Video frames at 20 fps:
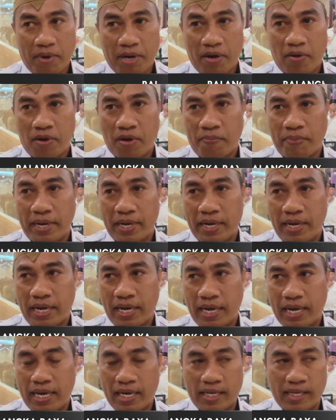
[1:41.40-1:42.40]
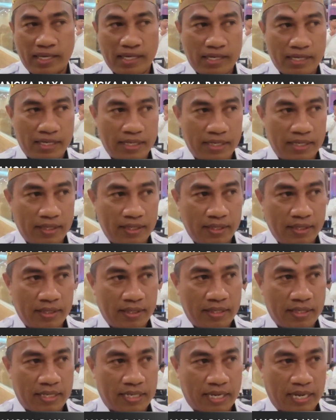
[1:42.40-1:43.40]
bahwa pada hari ini
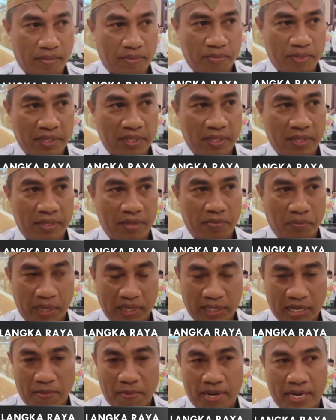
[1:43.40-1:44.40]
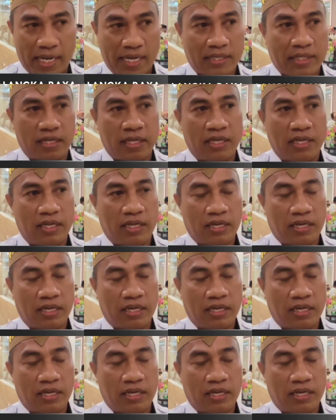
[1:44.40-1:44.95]
kami berterima kasih